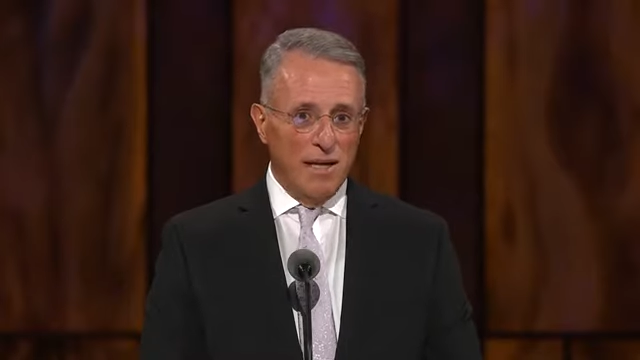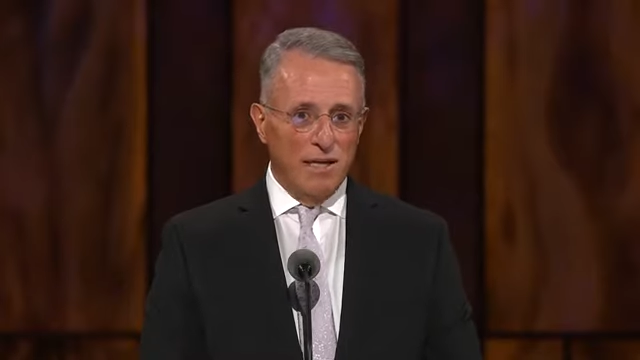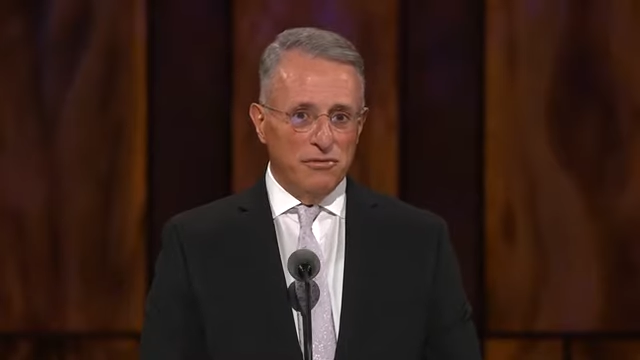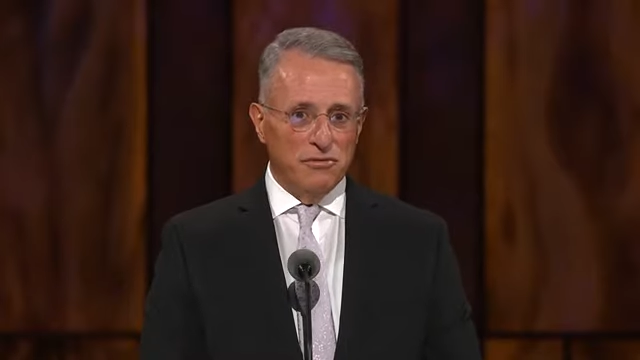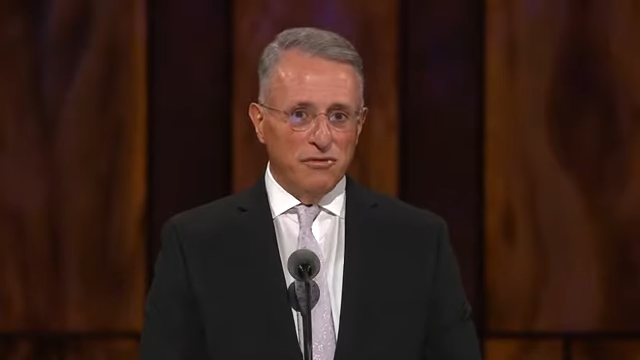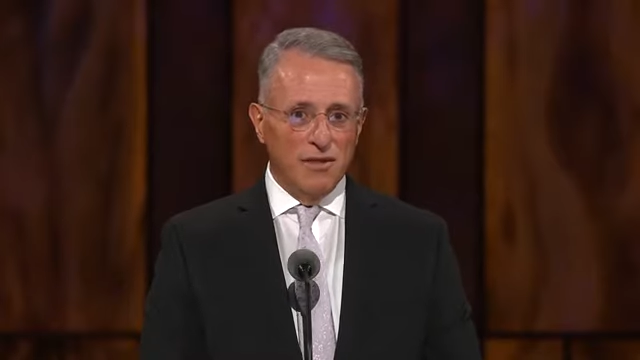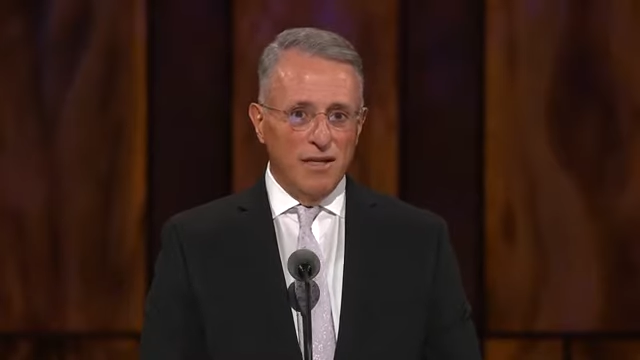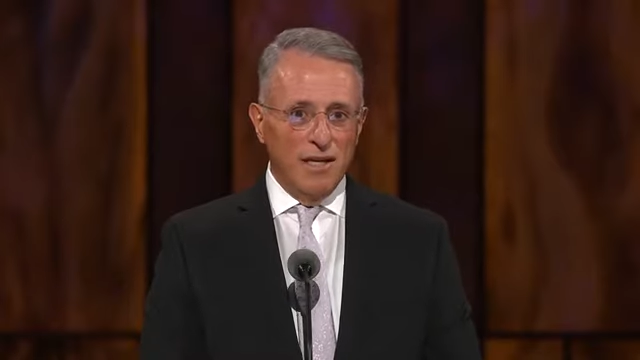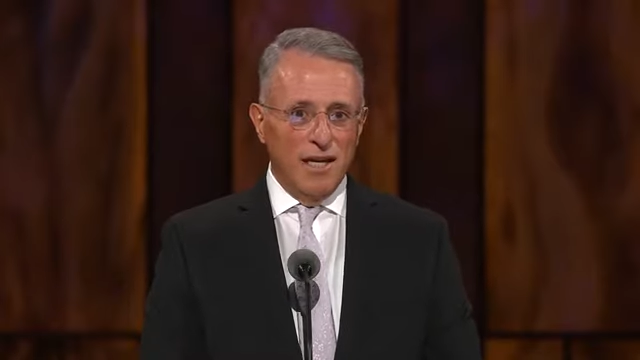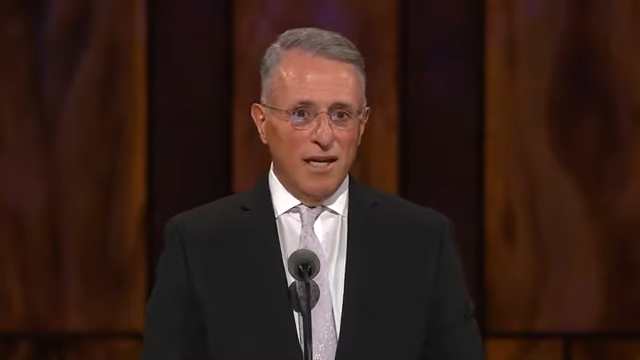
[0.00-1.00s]

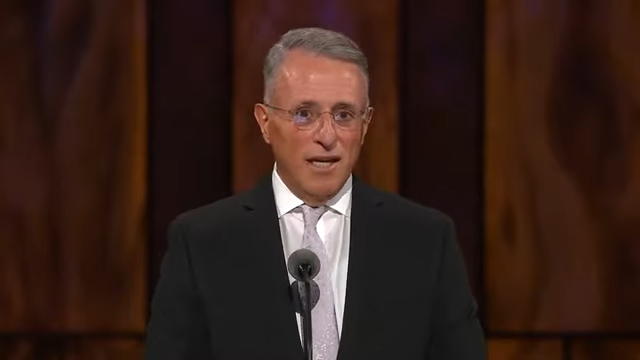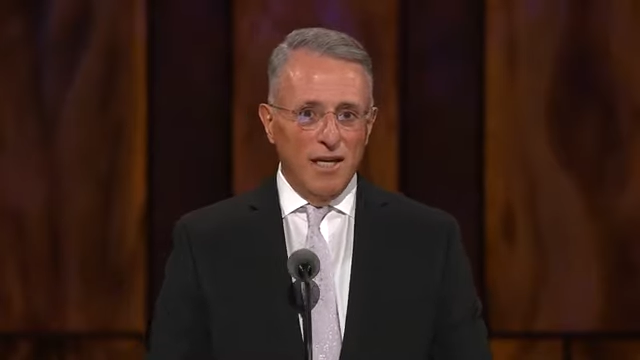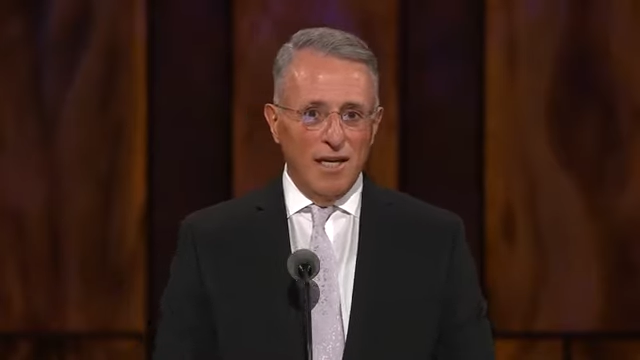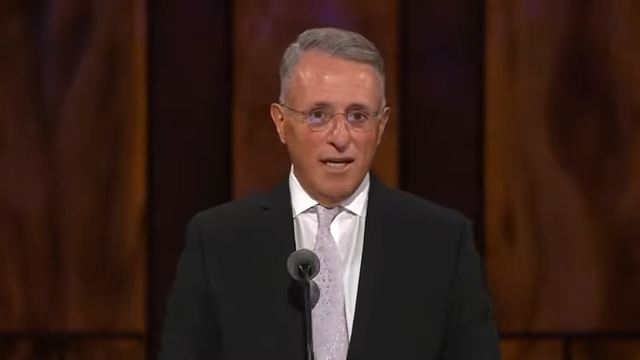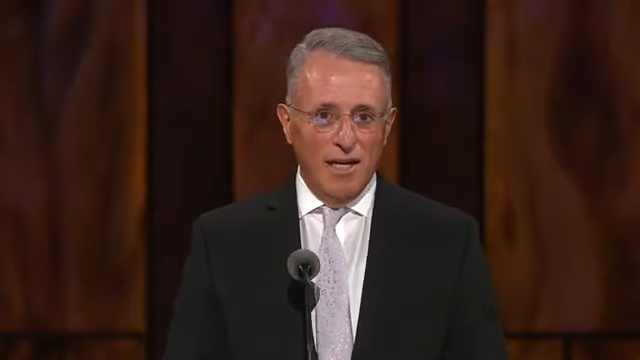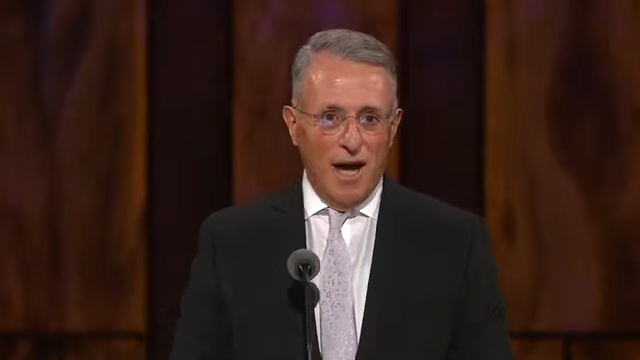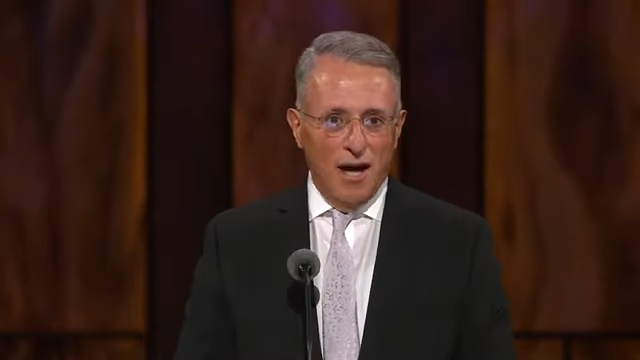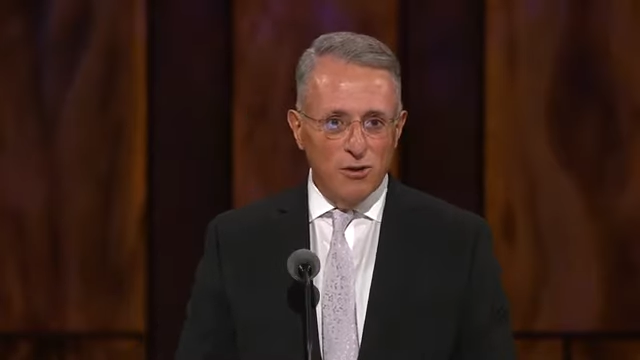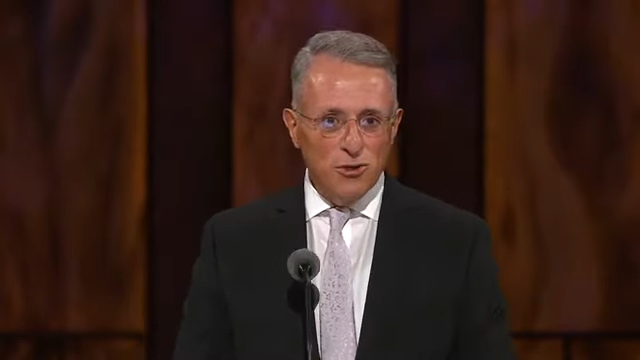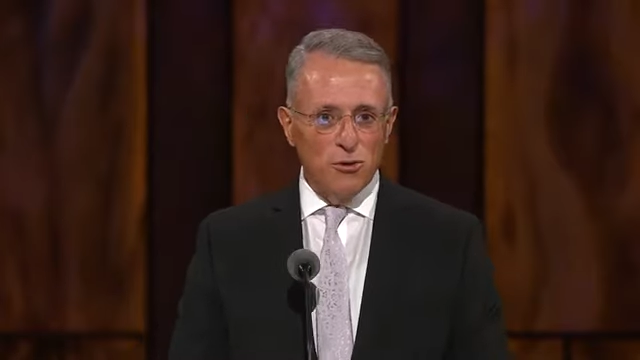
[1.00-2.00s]
despojando-se de
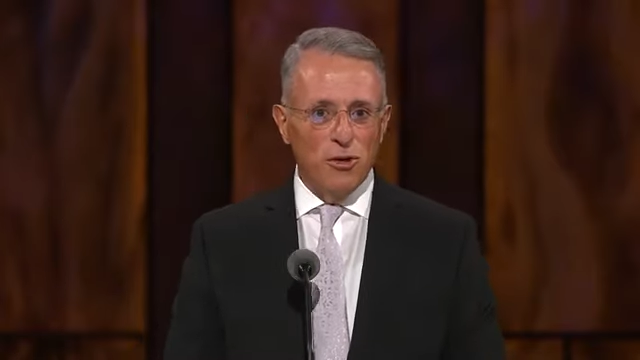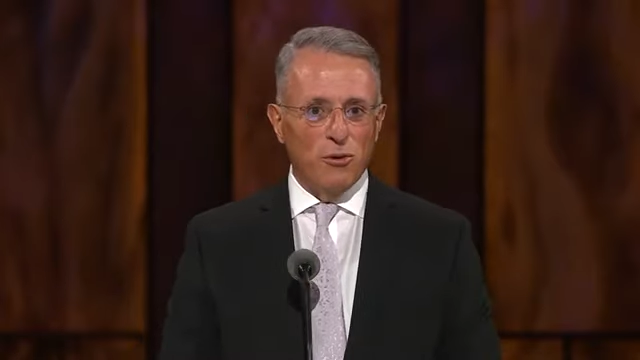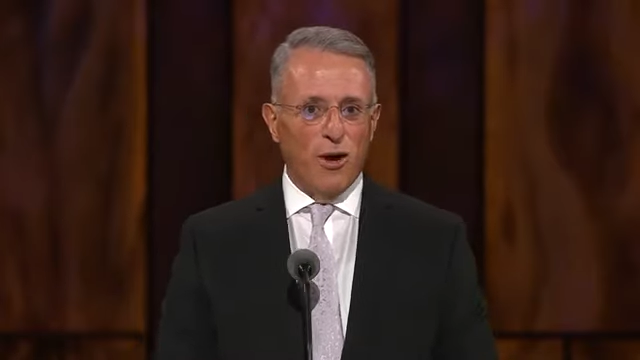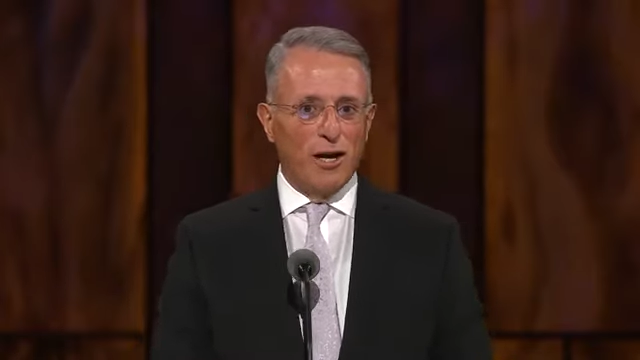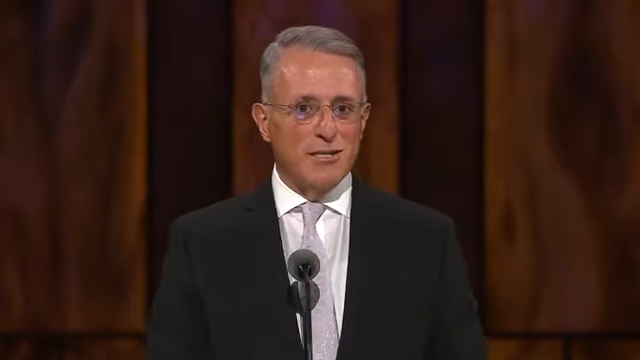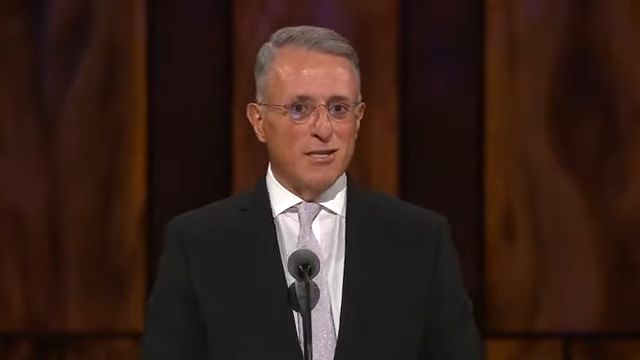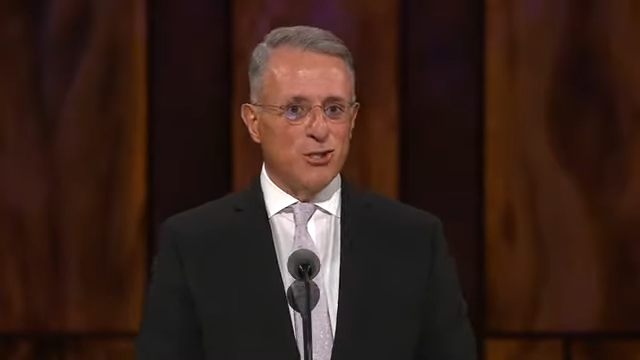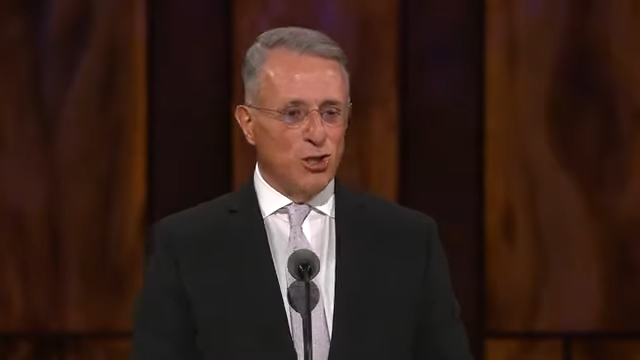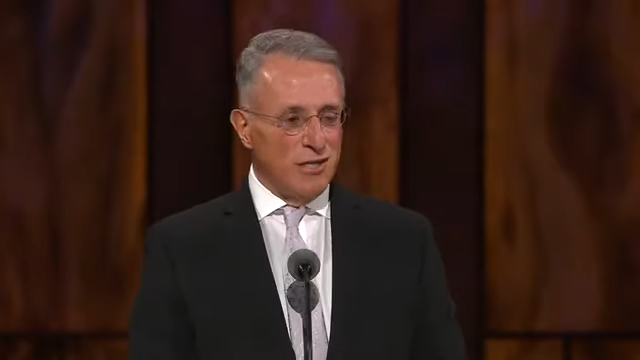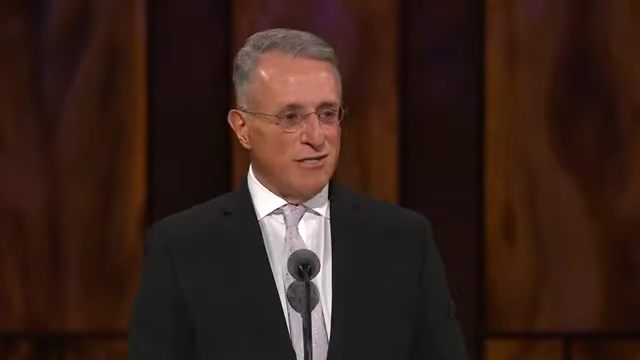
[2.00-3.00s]
todas as impurezas.